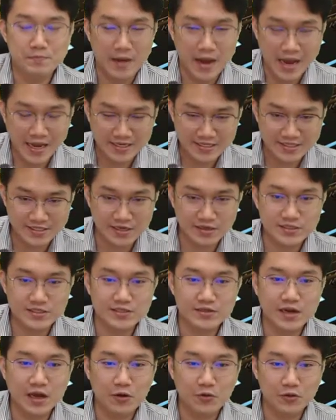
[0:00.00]
많이
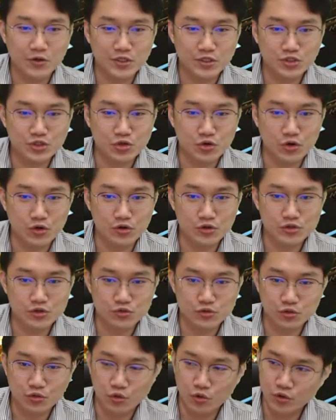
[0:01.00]
상승을 하고 있죠
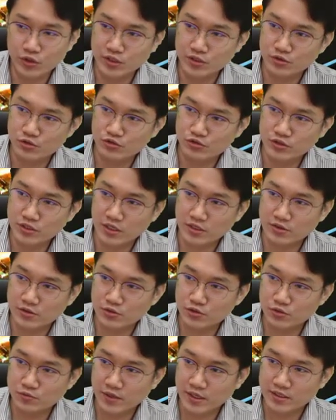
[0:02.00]
저도 코인
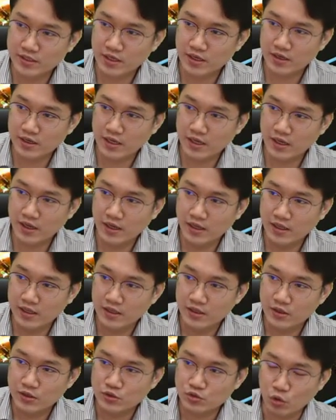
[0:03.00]
투자를 좀 하다가
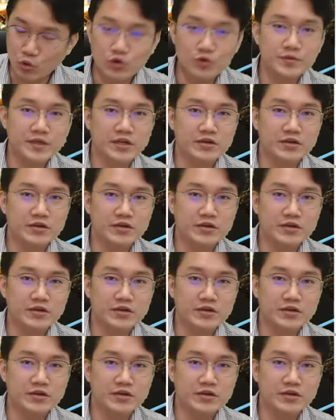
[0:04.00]
조금